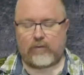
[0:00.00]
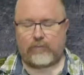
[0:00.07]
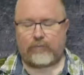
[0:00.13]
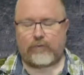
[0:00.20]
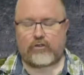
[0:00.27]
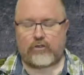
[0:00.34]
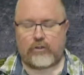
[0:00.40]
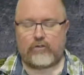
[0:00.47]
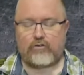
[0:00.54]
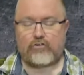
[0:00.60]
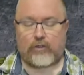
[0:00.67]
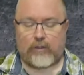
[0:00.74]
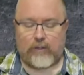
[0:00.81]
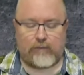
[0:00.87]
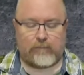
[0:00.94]

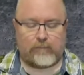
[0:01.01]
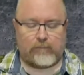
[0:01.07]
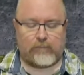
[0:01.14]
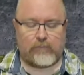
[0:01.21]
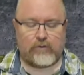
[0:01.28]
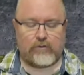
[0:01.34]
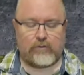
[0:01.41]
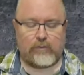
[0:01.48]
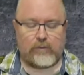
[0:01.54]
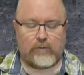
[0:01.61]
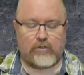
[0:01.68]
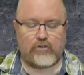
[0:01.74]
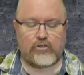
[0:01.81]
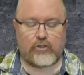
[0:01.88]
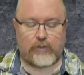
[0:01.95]
Verschnellschalle,
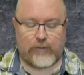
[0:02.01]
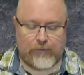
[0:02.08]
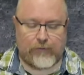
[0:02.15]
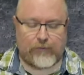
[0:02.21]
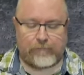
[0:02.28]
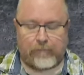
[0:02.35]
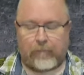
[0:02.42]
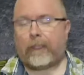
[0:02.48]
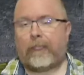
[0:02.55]
Schnalle.